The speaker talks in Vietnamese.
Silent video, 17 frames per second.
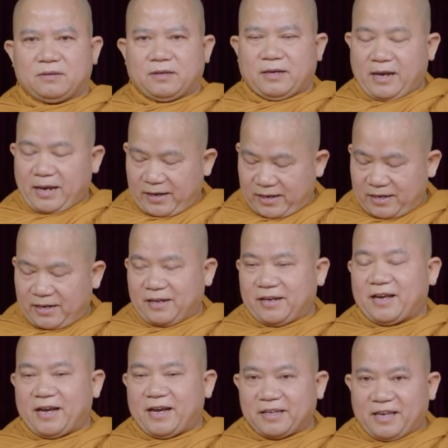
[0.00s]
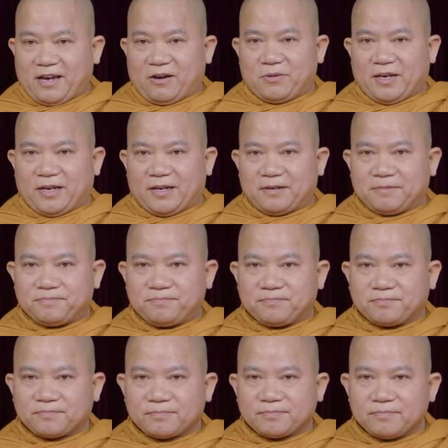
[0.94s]
hai cái này khác nhau nha
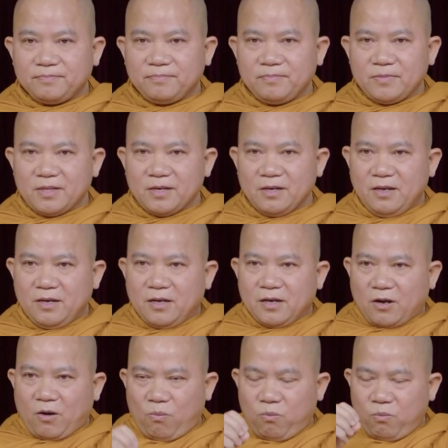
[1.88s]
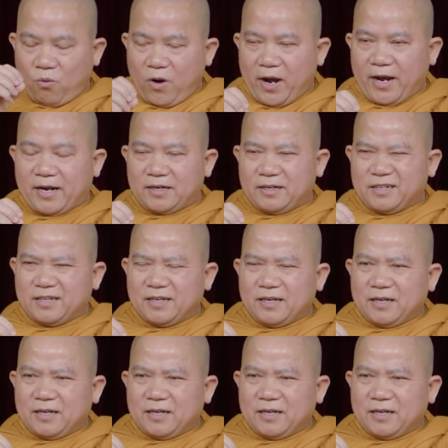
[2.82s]
cũng quán